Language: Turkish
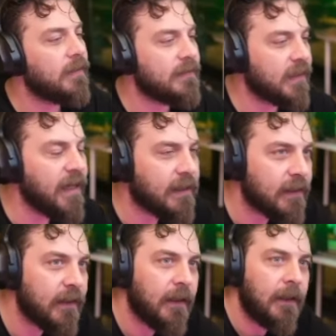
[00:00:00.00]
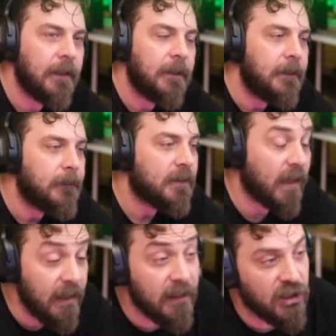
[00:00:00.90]
Sait.
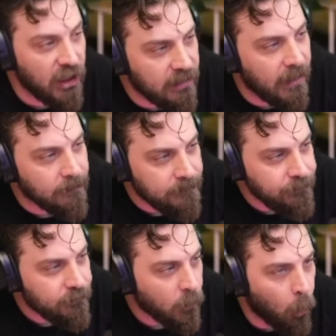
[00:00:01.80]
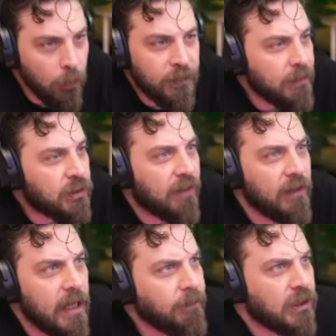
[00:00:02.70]
Sait de chatten. Oğlum bizim
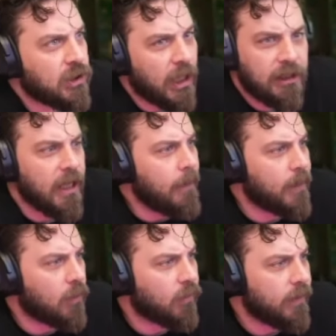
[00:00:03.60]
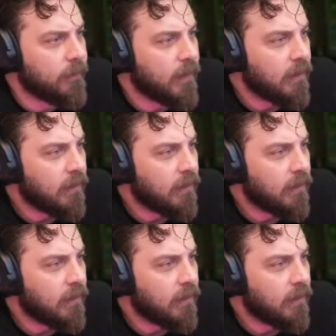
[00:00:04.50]
çevrenin hepsi chatten amına koyayım.